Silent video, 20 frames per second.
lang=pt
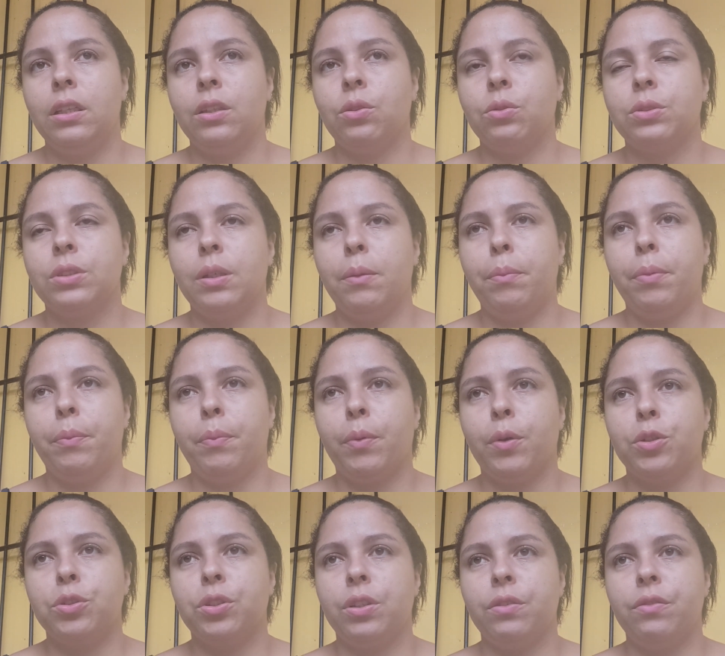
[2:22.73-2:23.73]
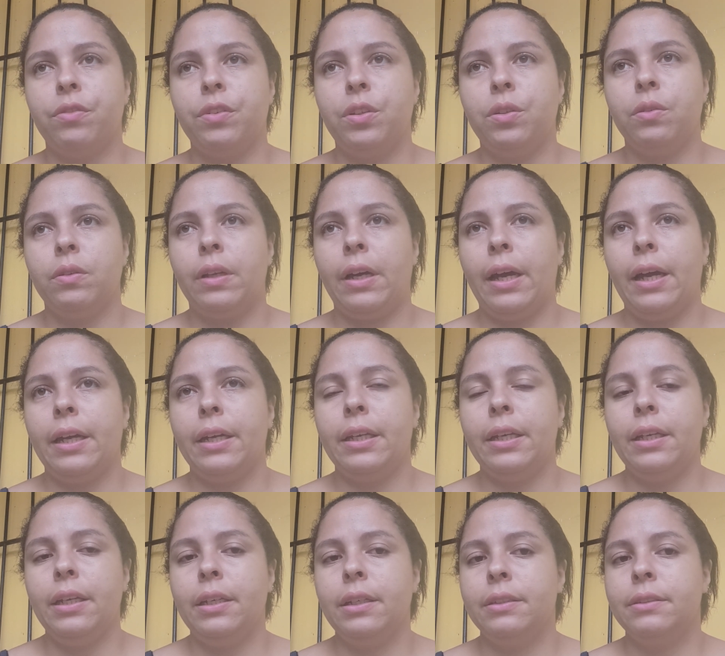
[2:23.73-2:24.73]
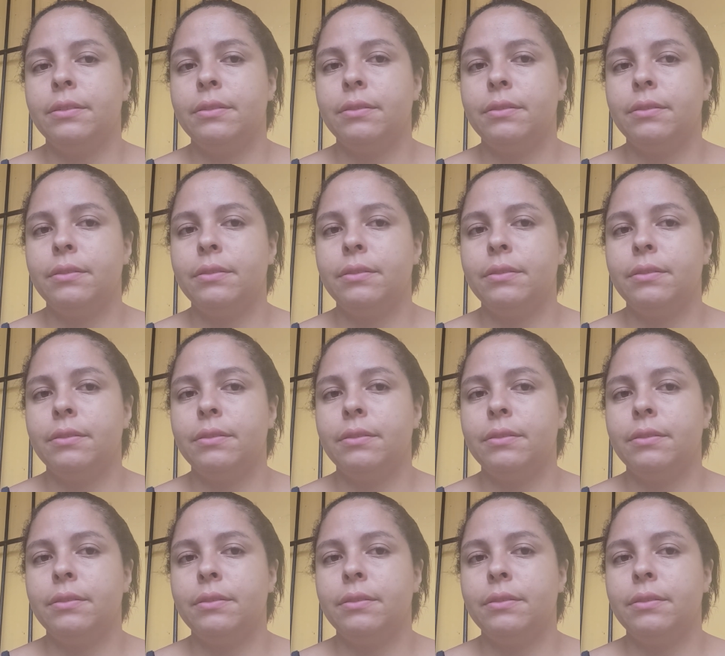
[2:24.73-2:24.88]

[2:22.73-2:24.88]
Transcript: Tô sempre postando vídeo lá e